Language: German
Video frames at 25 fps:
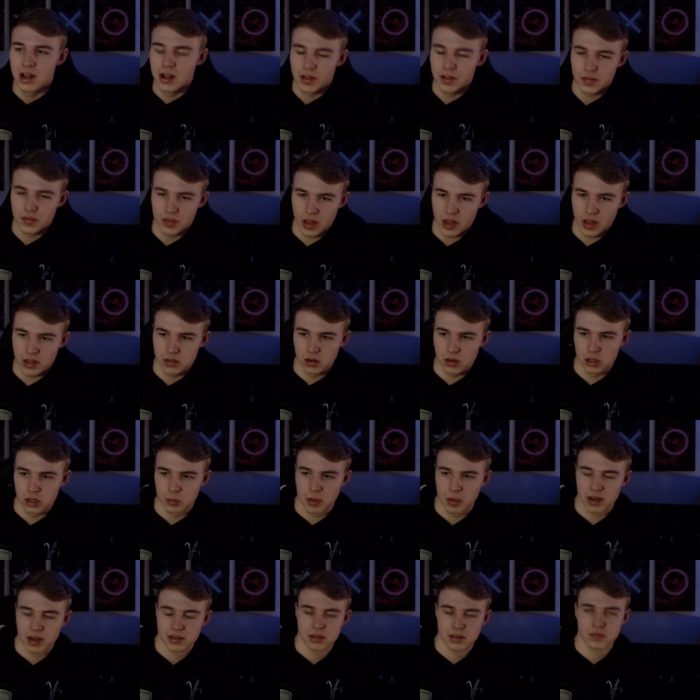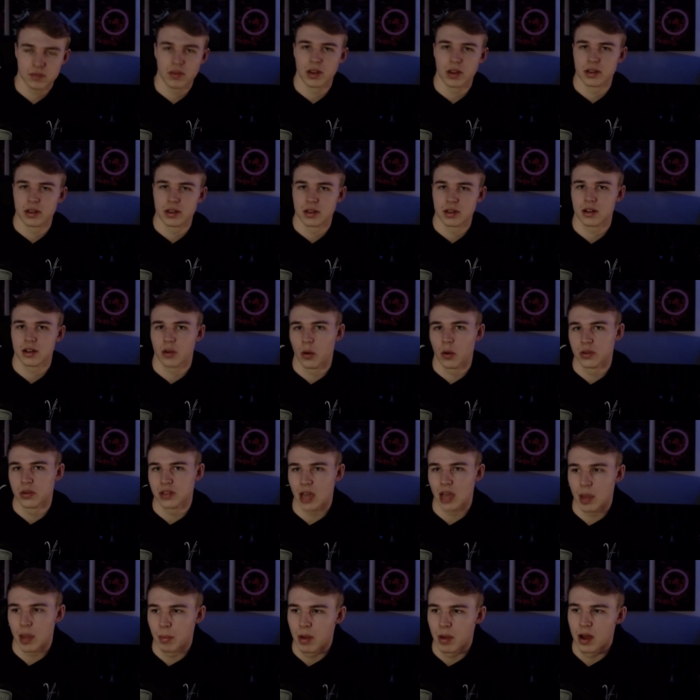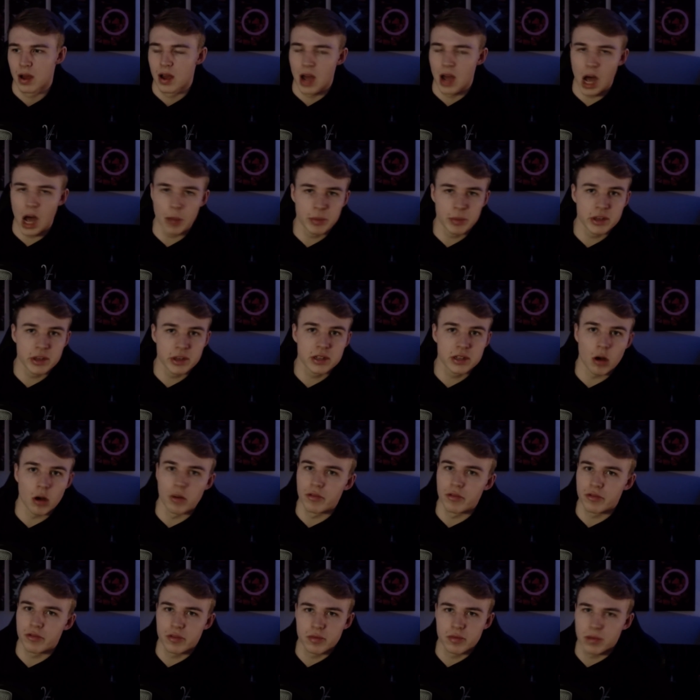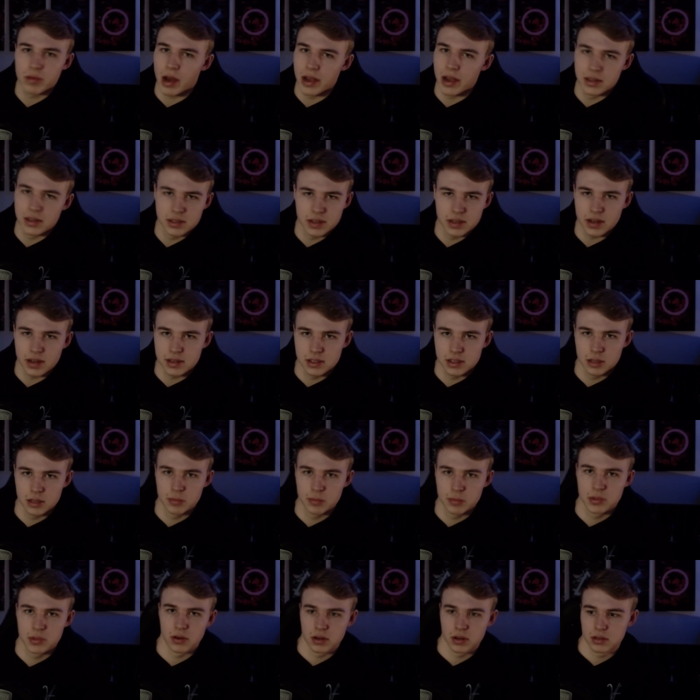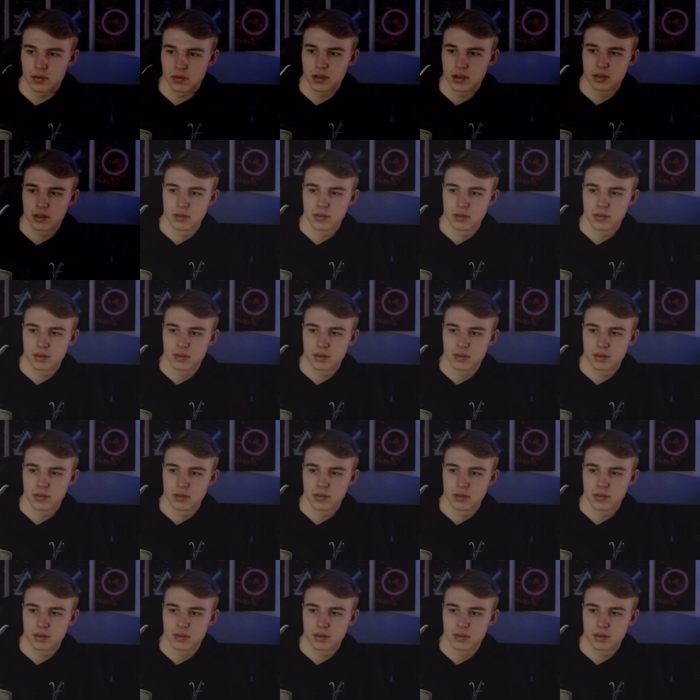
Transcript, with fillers: dann soll es passen. Wie gesagt, Größe M habe ich auf 1,76 oder sowas.